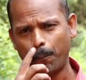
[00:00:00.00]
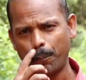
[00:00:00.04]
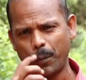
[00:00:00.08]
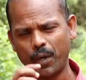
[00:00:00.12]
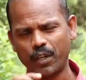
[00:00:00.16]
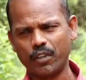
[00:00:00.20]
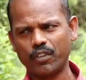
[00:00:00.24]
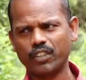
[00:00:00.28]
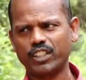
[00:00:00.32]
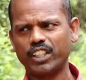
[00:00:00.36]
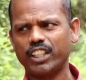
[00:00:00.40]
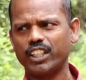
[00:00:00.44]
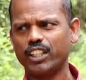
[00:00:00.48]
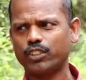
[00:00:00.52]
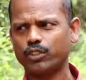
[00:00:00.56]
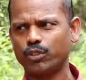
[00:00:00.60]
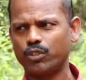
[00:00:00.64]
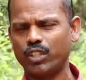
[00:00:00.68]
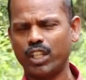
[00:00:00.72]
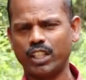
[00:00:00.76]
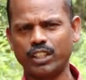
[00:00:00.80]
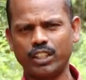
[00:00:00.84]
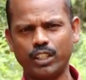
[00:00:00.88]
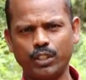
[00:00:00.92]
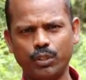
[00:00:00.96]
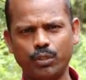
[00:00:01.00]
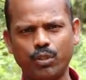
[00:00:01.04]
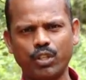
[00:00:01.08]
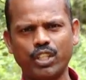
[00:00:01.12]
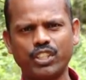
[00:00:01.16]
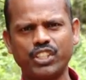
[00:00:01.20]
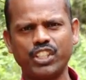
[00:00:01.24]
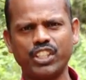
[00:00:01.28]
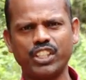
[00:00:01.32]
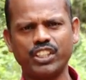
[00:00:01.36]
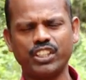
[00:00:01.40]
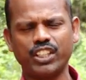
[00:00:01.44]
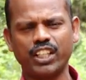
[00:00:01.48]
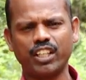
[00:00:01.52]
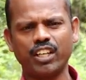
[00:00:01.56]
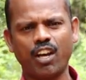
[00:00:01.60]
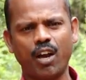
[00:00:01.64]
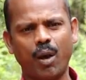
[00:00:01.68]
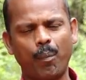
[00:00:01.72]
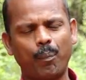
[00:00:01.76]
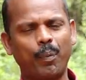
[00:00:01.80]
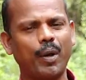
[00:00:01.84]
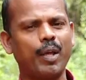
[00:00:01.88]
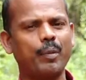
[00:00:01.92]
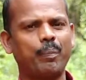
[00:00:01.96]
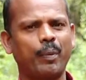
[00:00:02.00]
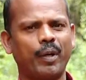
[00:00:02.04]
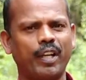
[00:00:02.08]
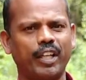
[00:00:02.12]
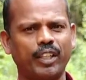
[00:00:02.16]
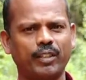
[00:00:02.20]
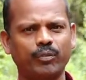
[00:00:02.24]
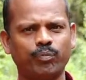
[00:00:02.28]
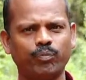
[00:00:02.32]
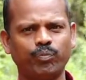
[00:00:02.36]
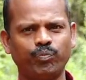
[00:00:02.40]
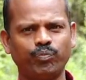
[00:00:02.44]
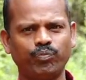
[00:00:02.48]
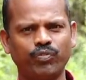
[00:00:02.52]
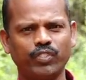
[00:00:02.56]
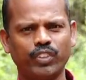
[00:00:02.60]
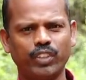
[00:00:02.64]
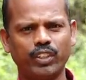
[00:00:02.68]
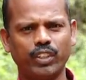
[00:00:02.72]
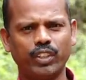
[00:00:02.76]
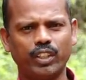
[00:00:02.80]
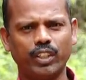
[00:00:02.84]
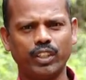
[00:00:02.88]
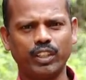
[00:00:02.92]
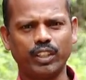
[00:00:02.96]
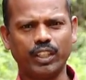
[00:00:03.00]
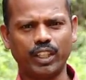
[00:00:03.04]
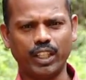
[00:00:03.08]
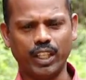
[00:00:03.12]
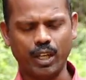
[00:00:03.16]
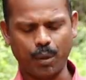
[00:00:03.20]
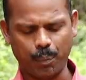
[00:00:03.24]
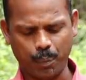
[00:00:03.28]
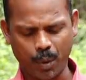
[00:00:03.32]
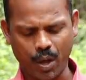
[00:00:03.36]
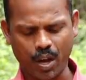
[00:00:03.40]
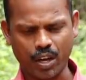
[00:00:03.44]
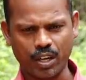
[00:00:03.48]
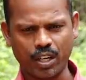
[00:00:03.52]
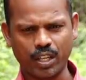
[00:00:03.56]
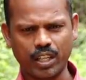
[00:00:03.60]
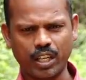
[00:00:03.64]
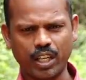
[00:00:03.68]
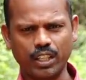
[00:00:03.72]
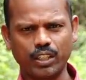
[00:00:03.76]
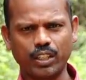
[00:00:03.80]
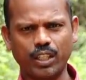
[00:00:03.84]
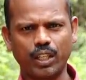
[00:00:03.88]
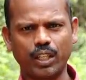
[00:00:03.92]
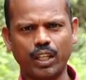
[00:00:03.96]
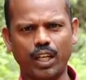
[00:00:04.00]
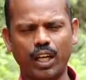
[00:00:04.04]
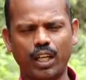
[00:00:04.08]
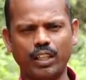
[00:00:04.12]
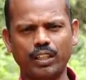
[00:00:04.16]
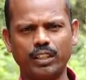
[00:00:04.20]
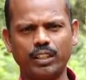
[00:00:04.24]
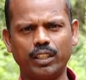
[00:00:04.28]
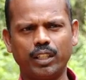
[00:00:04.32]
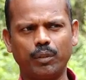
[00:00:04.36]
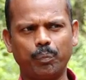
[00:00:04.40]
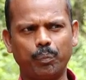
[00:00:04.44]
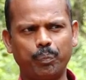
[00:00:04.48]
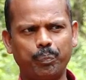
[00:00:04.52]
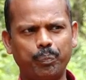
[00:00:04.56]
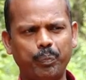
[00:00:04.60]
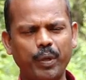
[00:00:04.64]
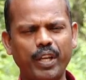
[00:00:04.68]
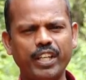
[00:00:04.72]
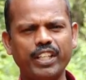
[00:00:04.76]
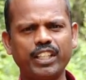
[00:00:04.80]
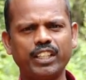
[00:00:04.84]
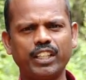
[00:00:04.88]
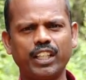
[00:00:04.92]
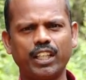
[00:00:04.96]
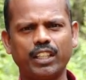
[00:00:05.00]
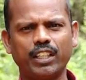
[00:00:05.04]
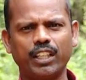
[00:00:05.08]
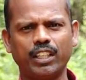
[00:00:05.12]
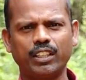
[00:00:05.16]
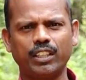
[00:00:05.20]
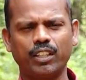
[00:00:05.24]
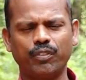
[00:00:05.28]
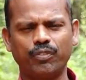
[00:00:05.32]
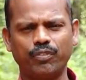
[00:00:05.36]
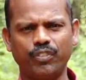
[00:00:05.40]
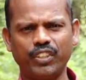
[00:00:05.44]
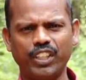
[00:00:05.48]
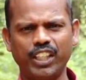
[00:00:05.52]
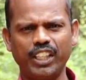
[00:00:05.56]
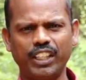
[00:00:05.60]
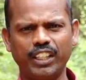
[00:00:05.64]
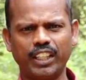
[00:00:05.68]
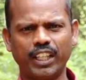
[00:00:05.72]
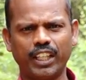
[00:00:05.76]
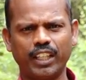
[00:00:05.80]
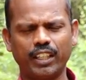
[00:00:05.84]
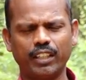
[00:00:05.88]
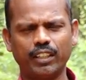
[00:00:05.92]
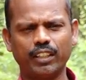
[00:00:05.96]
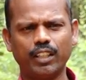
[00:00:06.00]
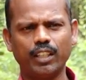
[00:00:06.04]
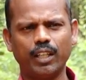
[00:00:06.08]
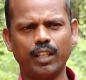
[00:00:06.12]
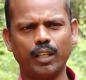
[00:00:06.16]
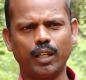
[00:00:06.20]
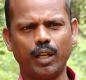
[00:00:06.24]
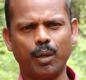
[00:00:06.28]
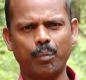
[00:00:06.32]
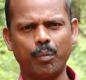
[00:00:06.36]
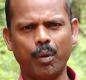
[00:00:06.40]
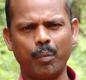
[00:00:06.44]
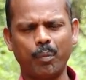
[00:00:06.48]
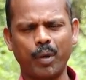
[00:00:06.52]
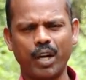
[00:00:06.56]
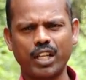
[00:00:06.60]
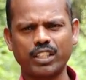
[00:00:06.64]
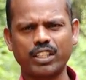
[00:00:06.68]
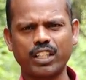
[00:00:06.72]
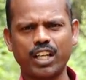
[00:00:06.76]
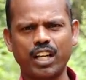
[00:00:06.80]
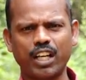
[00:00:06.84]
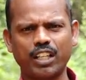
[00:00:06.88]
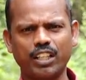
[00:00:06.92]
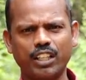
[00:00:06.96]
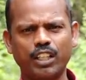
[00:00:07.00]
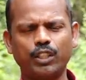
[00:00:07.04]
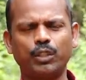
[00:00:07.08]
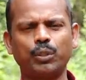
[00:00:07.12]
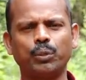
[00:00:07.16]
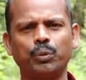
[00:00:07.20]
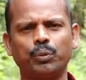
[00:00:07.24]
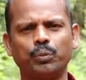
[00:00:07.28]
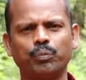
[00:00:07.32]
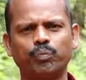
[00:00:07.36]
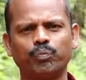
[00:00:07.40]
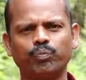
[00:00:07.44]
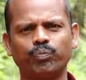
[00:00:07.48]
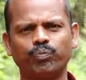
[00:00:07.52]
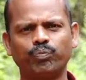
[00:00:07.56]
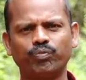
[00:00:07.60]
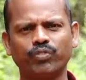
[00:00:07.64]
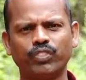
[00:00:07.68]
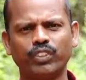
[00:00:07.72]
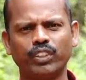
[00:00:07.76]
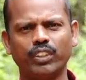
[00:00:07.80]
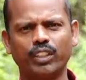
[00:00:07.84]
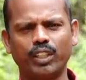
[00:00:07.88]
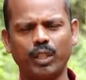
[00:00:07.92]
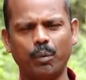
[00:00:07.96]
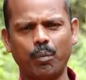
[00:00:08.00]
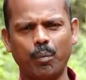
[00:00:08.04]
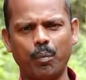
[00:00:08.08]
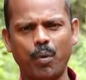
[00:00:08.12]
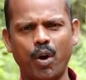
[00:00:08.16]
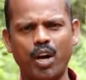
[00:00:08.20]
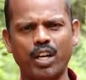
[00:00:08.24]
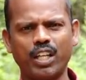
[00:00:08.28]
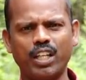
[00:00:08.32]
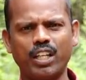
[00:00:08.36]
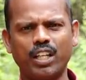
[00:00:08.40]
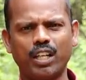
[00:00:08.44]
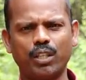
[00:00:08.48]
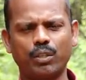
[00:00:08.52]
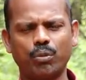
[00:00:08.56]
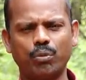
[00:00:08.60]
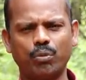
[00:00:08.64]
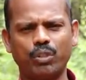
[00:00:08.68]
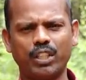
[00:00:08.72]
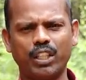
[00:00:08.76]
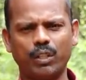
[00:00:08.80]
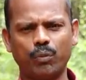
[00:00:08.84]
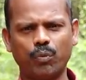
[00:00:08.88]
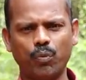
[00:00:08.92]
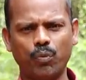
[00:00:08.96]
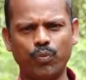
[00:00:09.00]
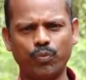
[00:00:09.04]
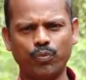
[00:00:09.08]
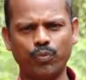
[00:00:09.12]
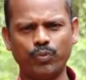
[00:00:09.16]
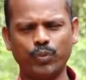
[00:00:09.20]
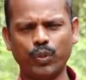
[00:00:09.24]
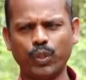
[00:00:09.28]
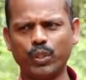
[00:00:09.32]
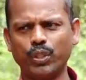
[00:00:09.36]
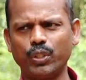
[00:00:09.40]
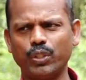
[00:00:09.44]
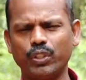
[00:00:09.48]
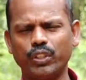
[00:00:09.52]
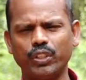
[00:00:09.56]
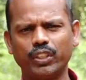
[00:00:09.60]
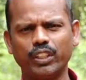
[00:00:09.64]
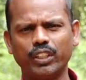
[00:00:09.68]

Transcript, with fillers: பகவத்தையா சொன்ன அந்த யோக சிகிச்சையை நான் அப்ளை பண்ணேன் என்ன பாரணம்னா இதில் அந்த பெயினுங்கிறது அந்த ஃபீலிங்கை நம்ம மனசார ஏற்றுக்கணும் நம்ம பாடியில் நடக்கக்கூடிய ஒவ்வொரு